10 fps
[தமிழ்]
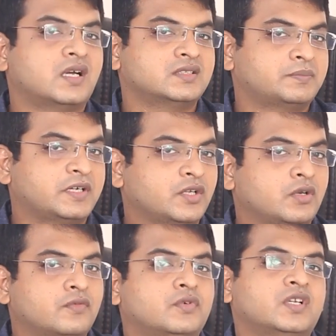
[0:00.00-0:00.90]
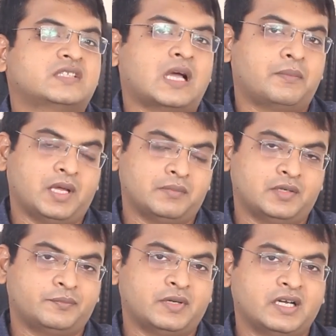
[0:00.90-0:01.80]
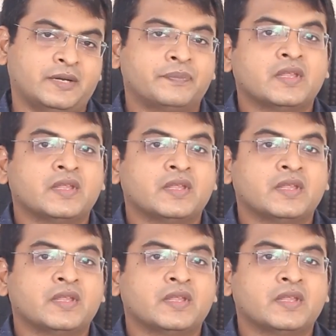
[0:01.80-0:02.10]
அந்த பர்டிகுலர் ஃபுட்டை சாப்பிடாமல் இருப்பாங்க